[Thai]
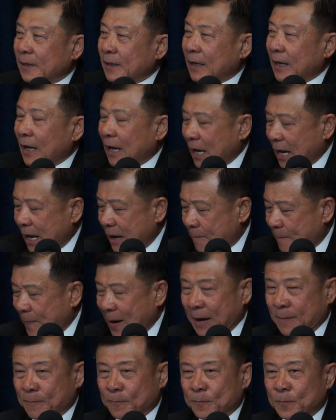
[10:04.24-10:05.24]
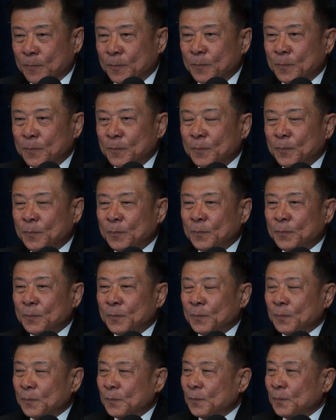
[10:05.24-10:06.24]
เคยเป็น
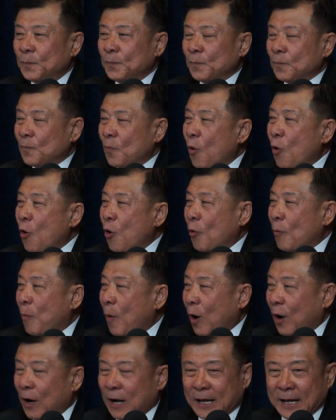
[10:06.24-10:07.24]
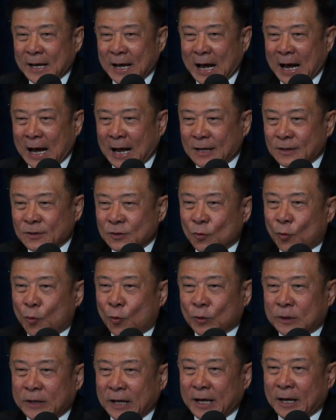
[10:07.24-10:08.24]
ผู้บริหารอยู่
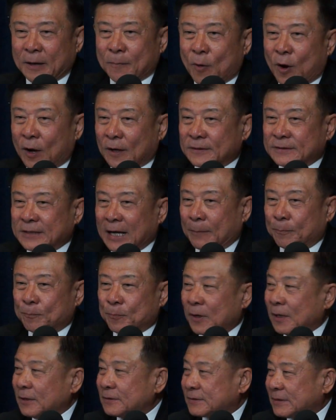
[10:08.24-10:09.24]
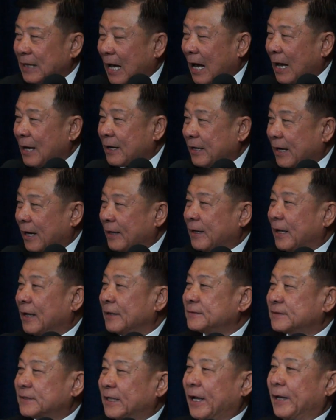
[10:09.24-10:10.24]
ที่บริษัทพฤกษาเรียนเอ
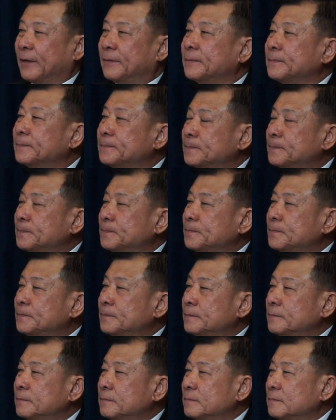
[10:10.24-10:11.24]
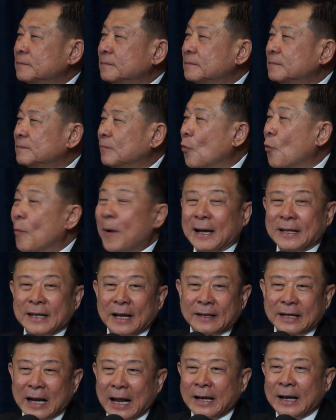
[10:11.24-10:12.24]
สเตดหมู่บ้าน
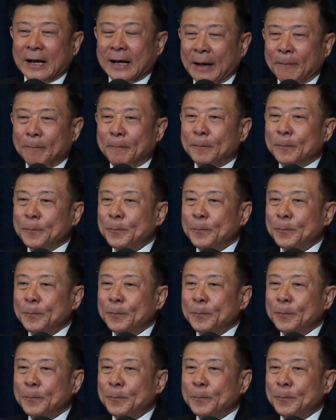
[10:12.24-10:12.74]
จัดสรรนะครับ